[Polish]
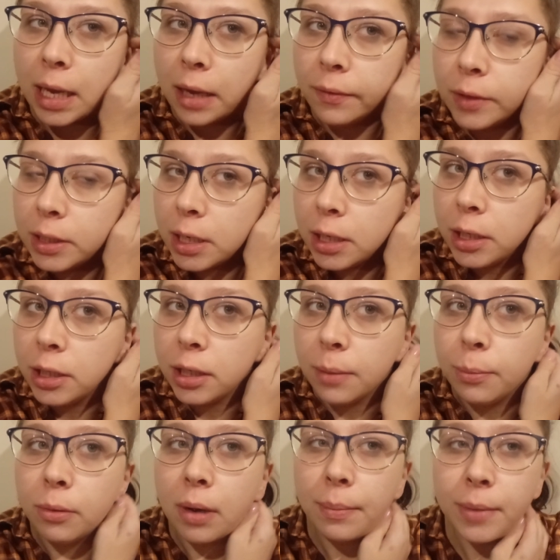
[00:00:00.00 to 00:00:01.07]
Jak widzieliście,
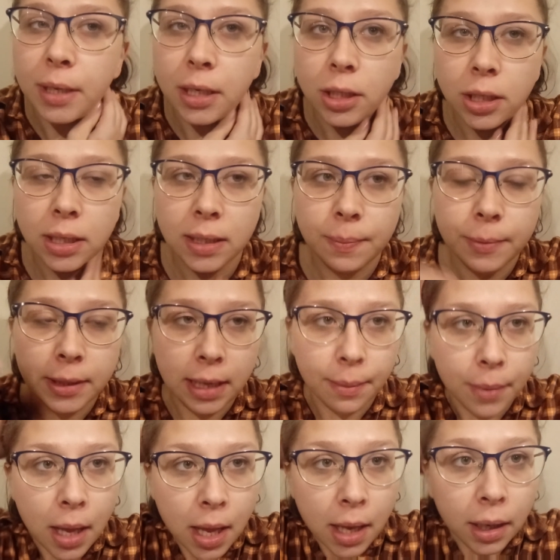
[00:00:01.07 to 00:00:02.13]
byłam jeszcze z
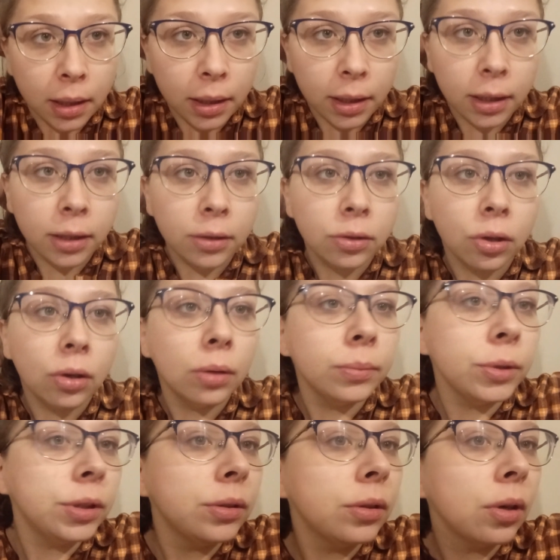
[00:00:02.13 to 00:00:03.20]
psem i to
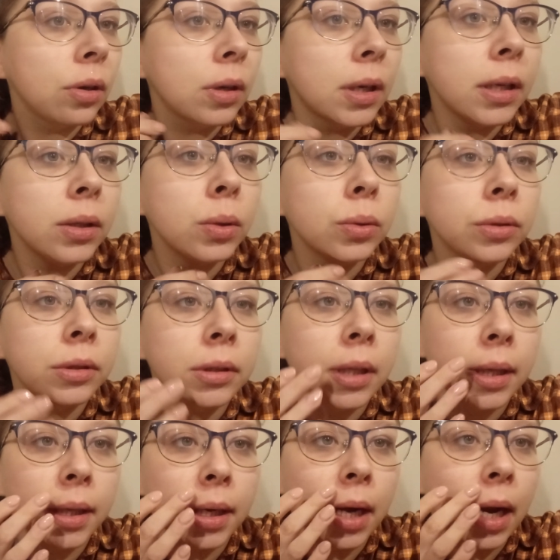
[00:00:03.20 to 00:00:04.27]
mi trochę już
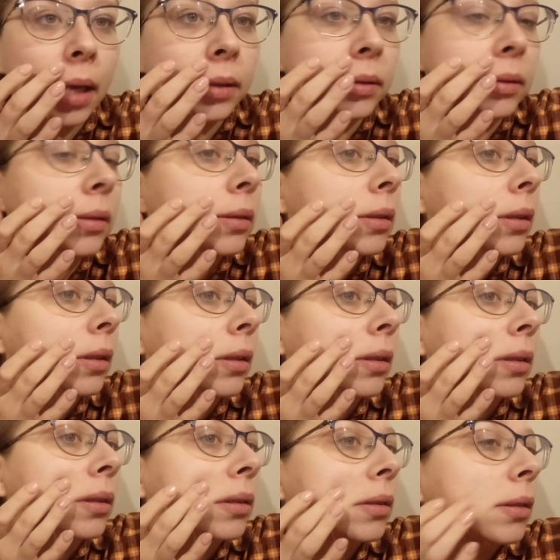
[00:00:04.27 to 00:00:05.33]
teraz
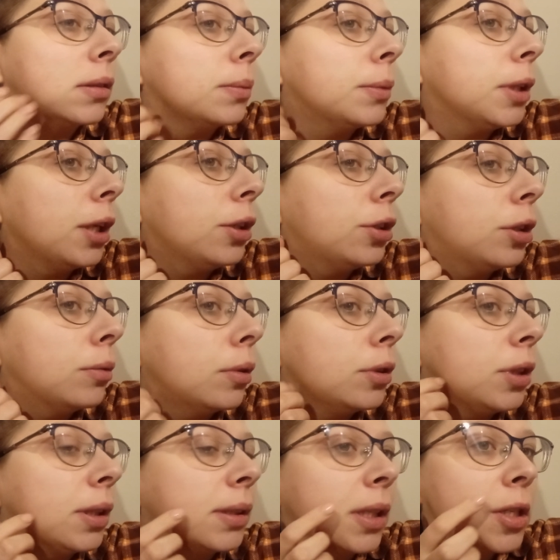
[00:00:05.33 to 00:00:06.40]
yy, zmniejszyło
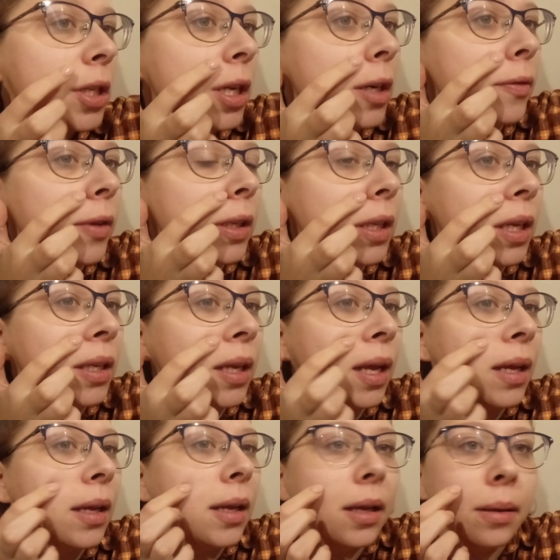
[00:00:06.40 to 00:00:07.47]
się
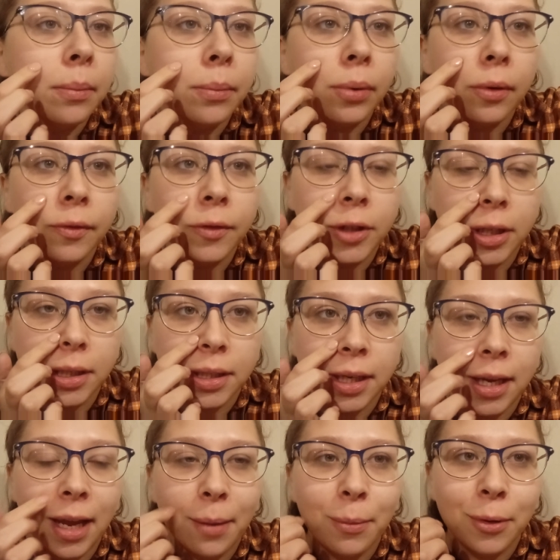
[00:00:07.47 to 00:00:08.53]
zaczerwienienie, bo
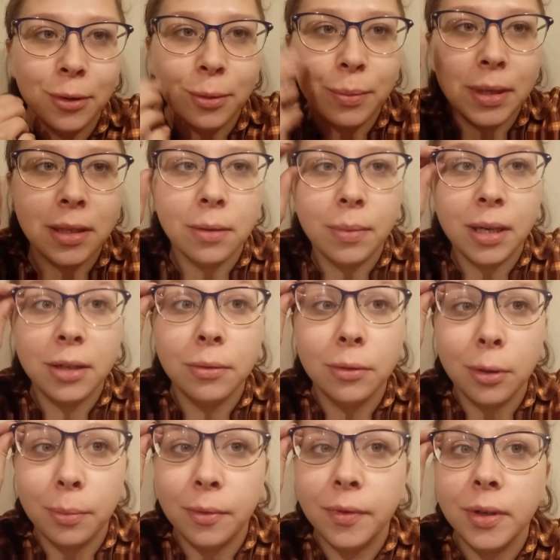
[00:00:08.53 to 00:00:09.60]
wcześniej jak mąż mnie zobaczył,
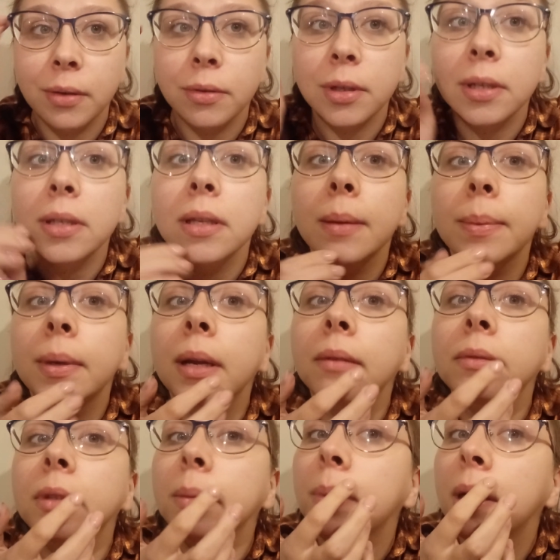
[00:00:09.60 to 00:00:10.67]
to powiedział, że jest
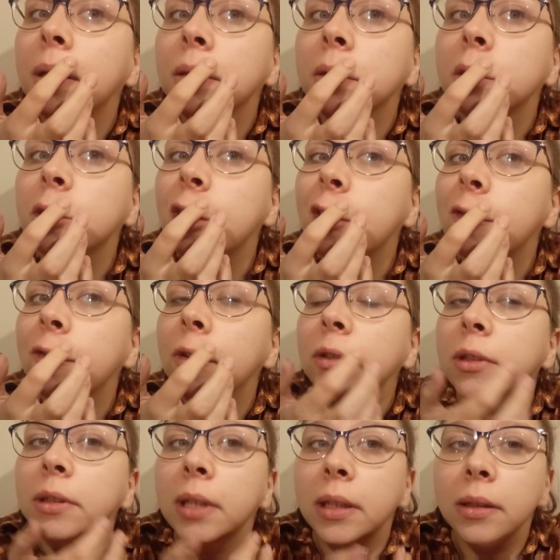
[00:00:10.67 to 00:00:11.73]
naprawdę bardzo
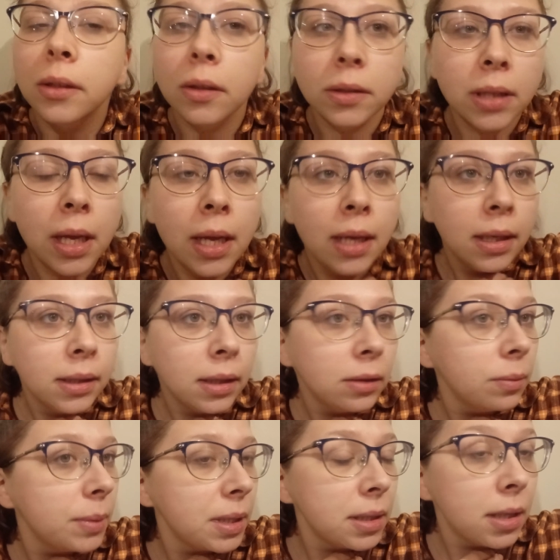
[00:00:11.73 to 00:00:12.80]
czerwony ten nos.
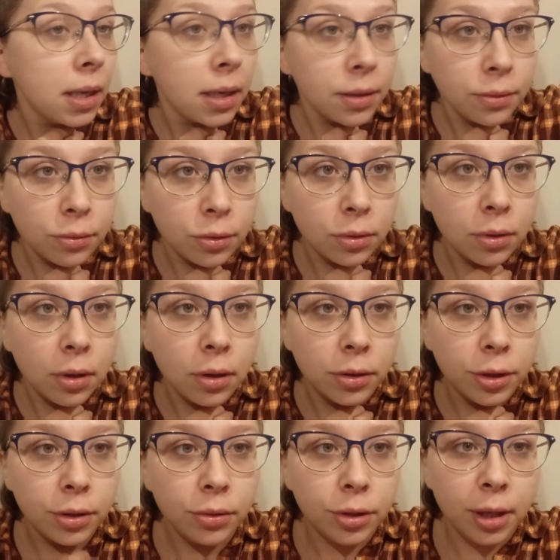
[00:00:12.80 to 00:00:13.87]
Natomiast teraz już
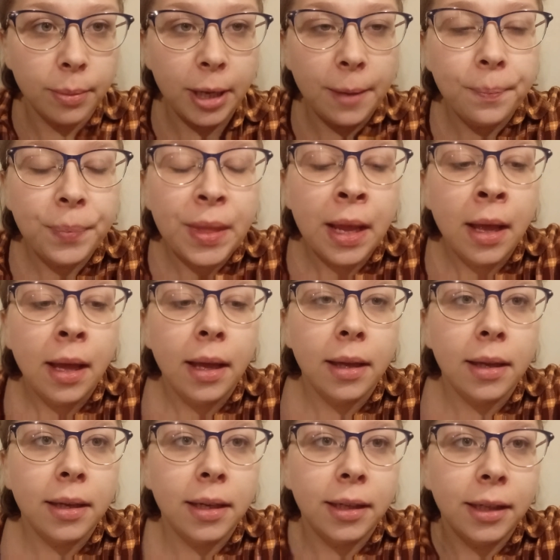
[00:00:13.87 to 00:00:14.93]
dochodzi do siebie
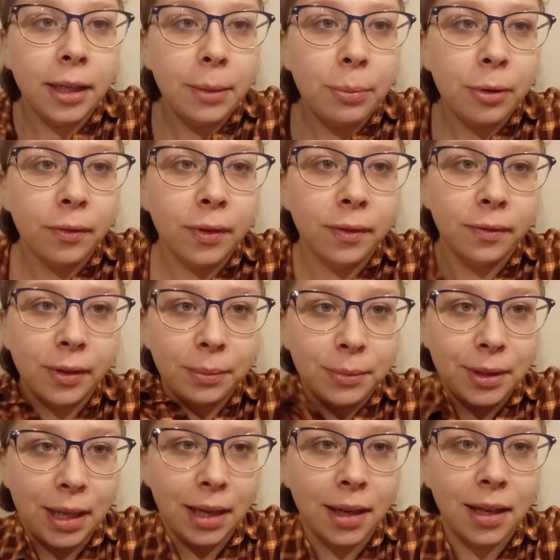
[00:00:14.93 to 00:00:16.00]
yy, i powiem Wam
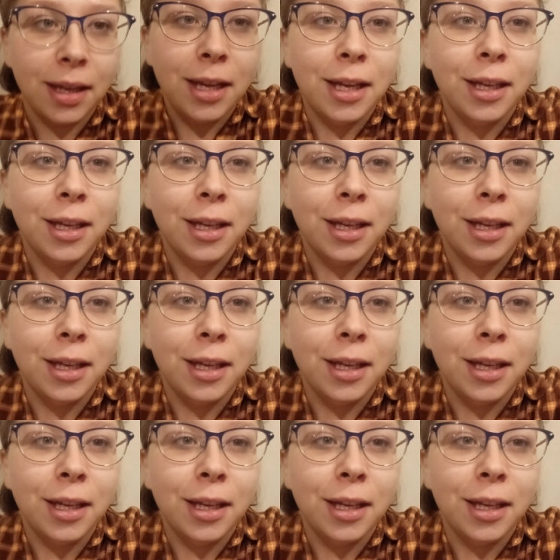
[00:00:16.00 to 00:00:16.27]
tak.